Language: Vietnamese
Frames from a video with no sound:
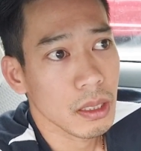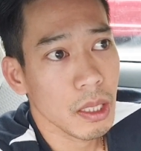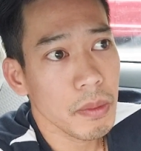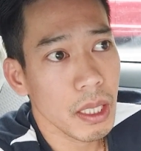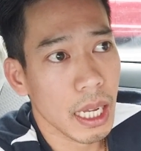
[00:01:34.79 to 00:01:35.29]

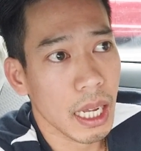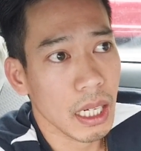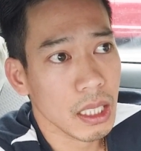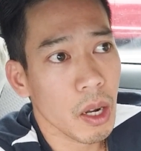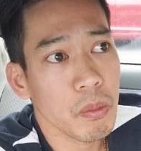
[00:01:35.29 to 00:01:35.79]
giống như là
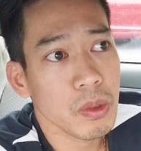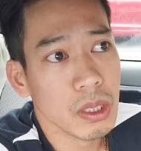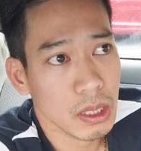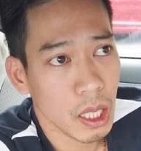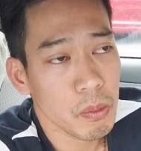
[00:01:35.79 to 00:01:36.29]
không
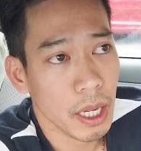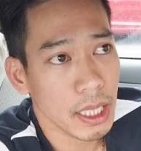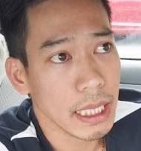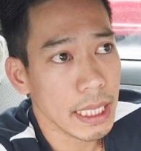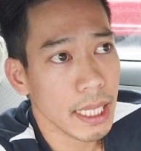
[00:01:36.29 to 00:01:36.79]
không để
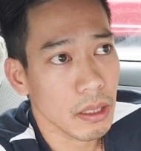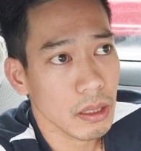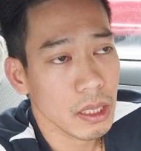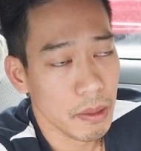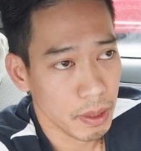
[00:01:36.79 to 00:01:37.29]
nó xảy ra được
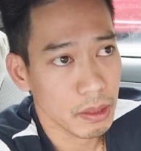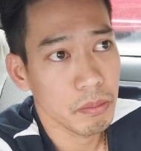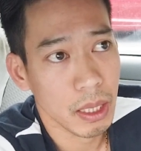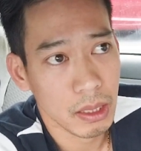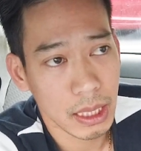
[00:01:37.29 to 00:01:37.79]
thì mình
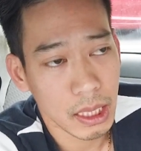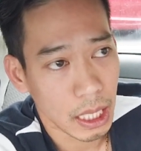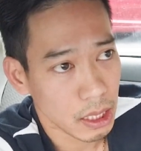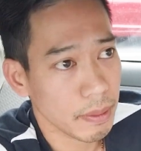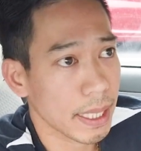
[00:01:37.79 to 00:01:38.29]
mình sẽ kể
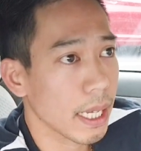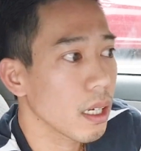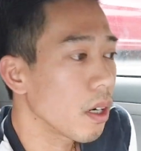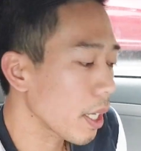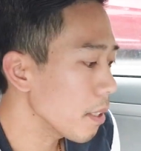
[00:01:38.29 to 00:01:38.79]
cho các bạn nghe
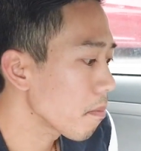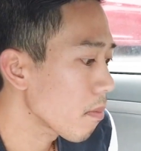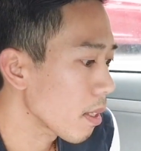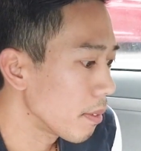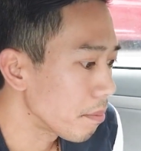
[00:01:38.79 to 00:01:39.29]
ok
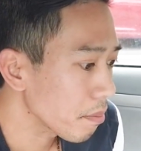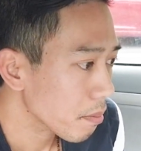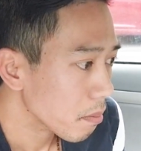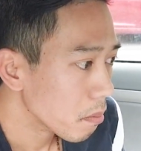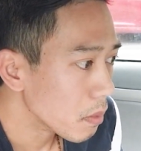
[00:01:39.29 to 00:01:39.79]

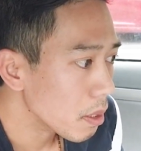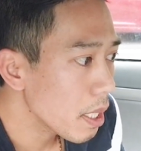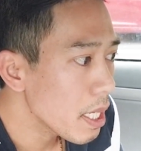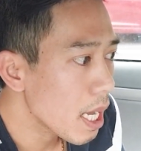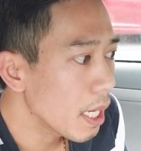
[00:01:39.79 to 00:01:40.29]

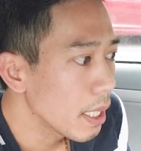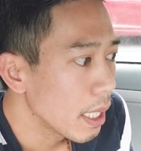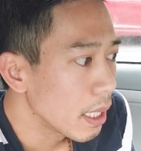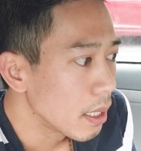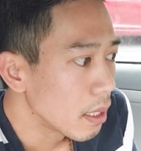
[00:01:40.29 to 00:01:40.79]
thì à,
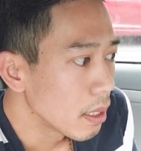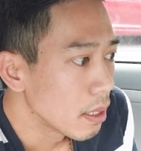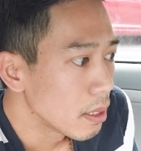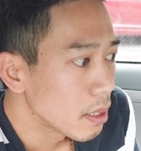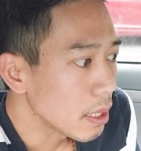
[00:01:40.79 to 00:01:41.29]

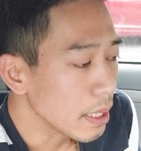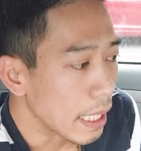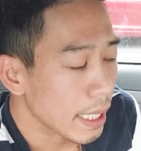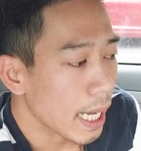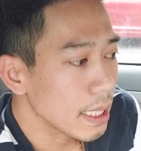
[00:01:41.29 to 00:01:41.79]
sở
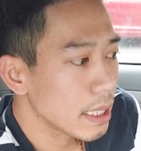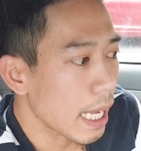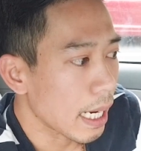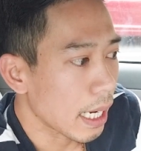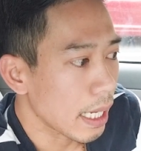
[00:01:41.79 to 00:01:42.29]
dĩ cái anh
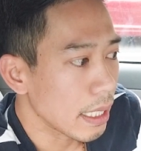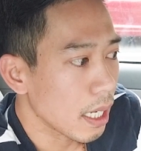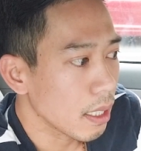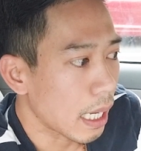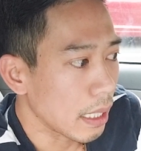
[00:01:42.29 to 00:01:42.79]
chàng này
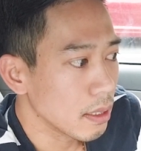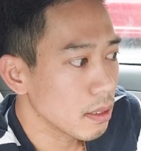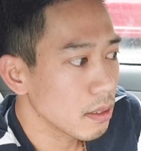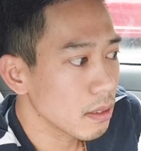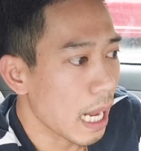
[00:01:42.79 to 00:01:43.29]
á
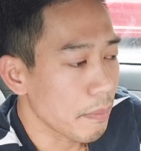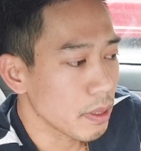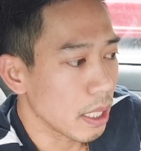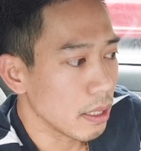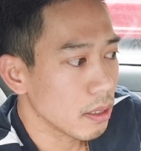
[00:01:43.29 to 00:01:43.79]
ảnh làm như
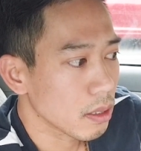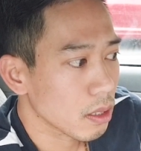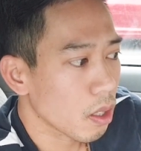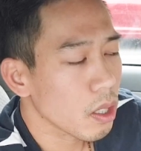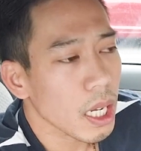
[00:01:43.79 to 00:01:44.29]
vậy
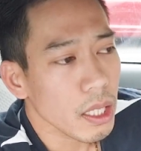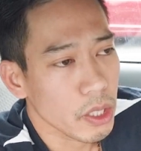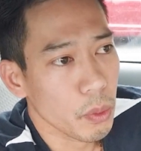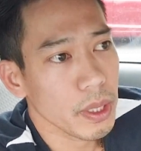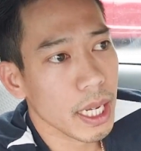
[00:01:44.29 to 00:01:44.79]
có rất là
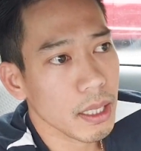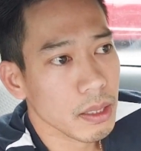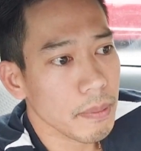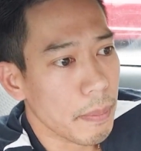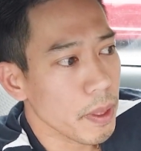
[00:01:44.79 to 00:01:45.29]
nhiều nguyên nhân
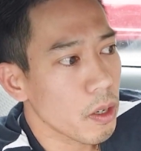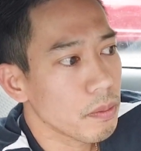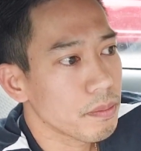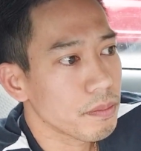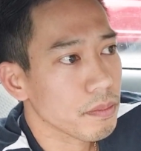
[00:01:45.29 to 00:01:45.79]
các bạn biết không
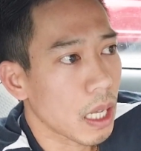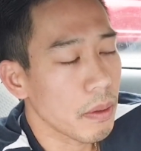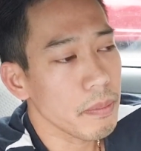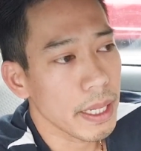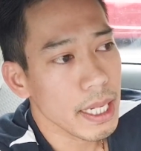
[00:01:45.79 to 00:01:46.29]
ở
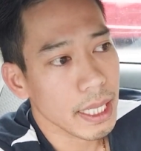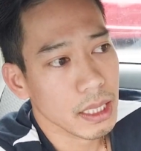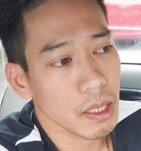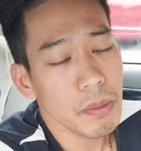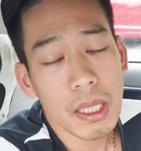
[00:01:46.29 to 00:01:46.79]
bên mỹ này
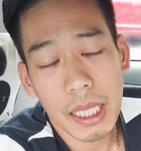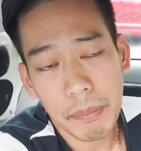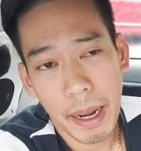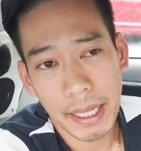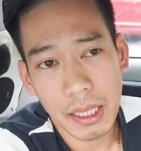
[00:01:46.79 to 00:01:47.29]
giống như
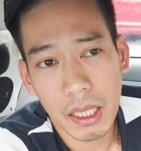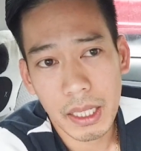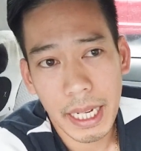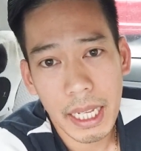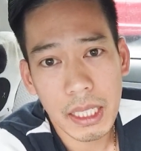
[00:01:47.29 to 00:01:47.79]
các bạn đã
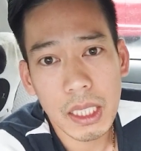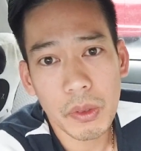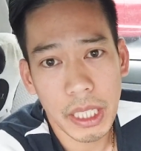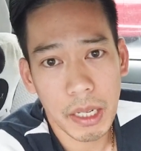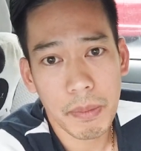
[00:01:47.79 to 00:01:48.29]
từng nghe những câu
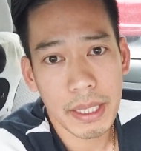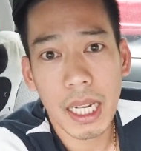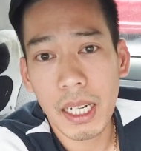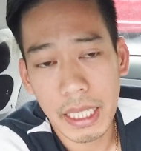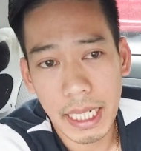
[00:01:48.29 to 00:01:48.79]
chuyện mà
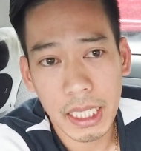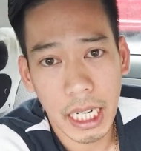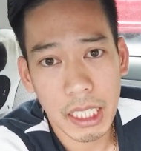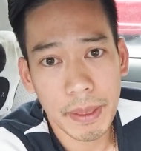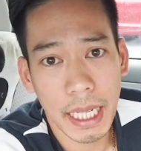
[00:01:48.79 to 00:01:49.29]
nhân lì đã
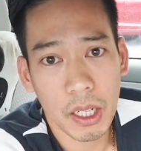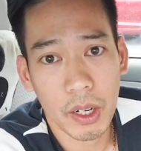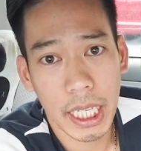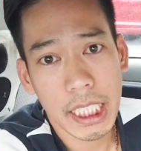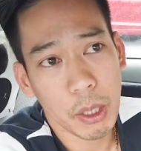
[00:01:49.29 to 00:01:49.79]
kể cho bạn nghe
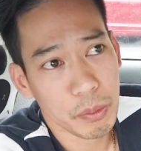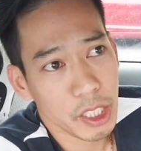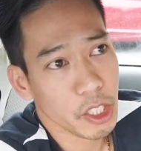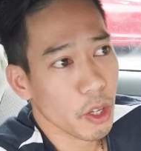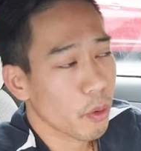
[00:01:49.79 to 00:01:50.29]
rồi lấy chồng
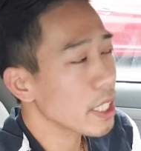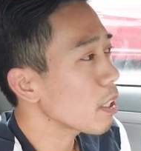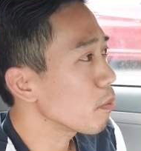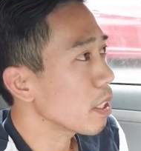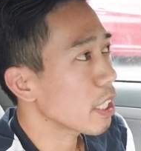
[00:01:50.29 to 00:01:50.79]
việt kiều lấy
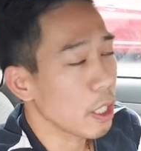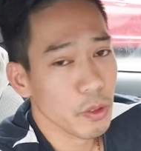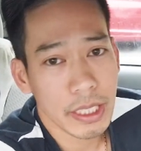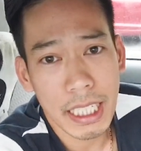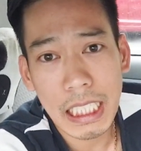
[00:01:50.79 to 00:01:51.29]
chồng việt kiều
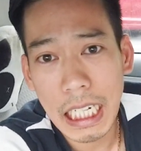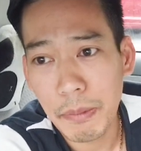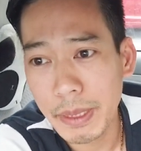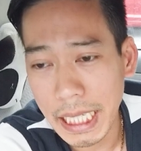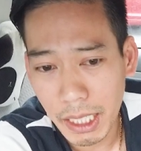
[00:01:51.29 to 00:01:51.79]
chén
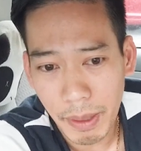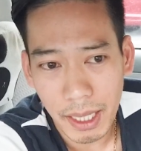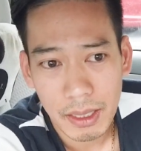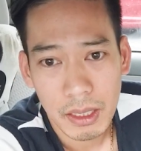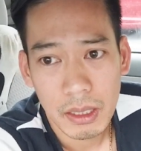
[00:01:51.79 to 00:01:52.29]
cơm trên nước bắc
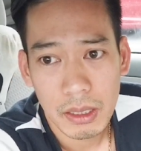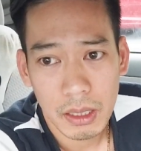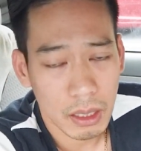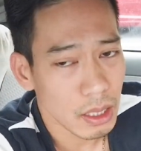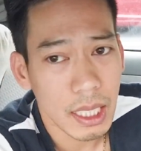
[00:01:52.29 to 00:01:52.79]

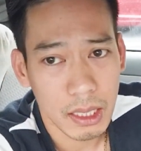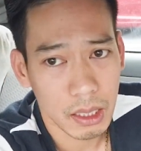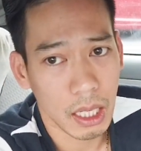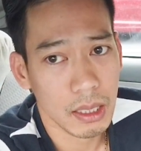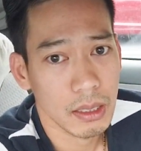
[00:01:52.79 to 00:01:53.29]
đó chính là sự
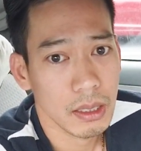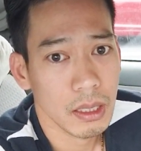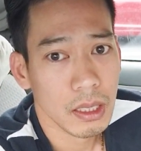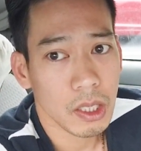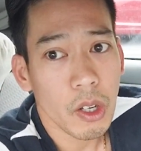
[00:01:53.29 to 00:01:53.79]
thật
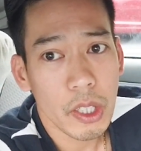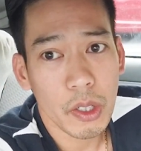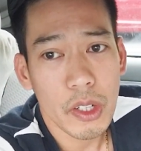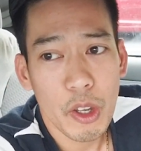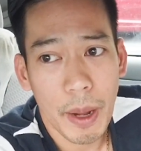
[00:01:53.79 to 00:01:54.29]
có
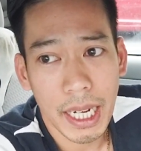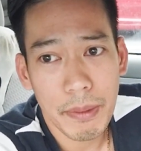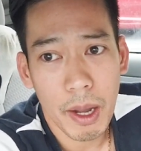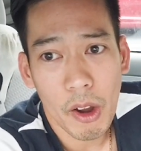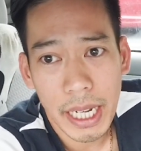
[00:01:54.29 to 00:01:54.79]
nhiều có nhiều bạn
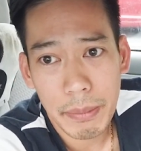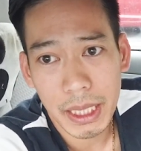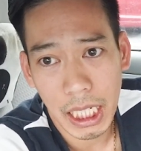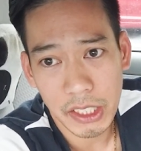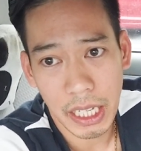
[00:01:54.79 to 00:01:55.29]
khi mà họ nghe
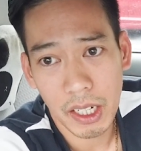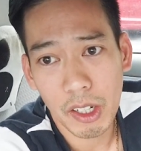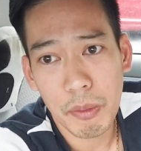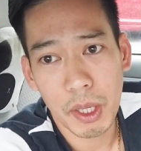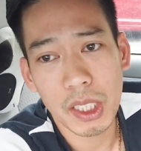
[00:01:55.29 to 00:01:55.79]
mình kể chuyện họ
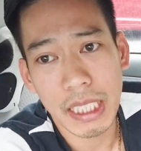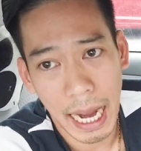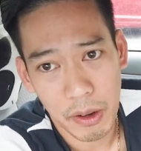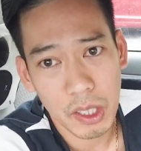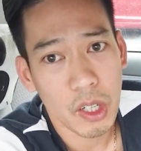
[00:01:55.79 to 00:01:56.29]
nói mình nó
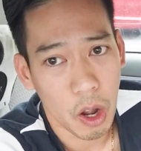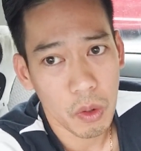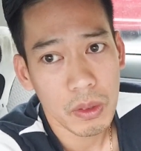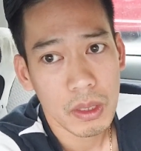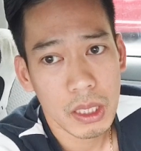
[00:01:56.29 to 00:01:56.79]
xạo nó
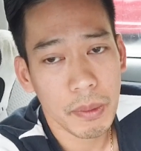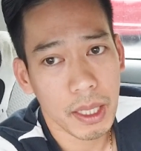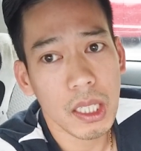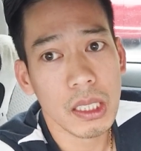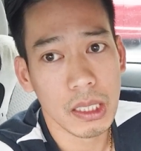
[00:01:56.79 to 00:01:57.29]
nổ nhưng mà
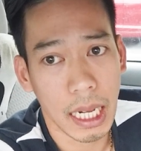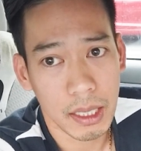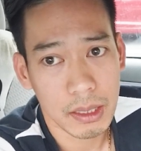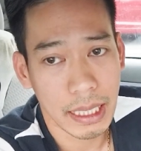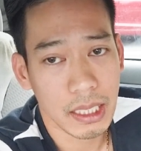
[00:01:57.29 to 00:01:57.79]
cái đó là sự thật
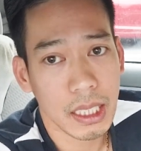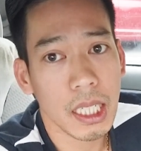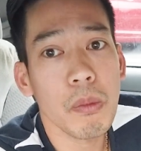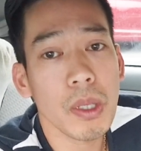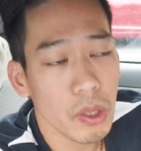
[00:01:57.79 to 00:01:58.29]
tại vì người ta
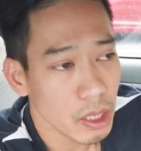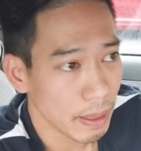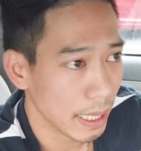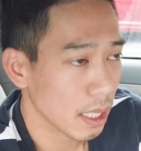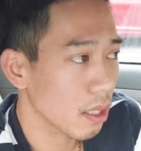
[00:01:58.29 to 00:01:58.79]
không nói cho các
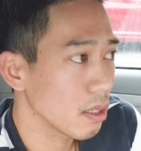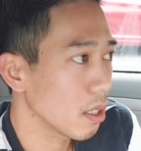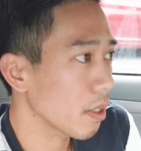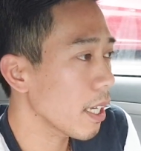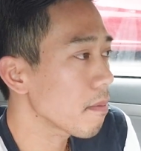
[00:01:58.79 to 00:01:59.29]
bạn nghe thôi
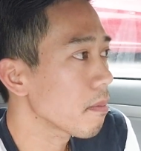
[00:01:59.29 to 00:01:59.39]
ok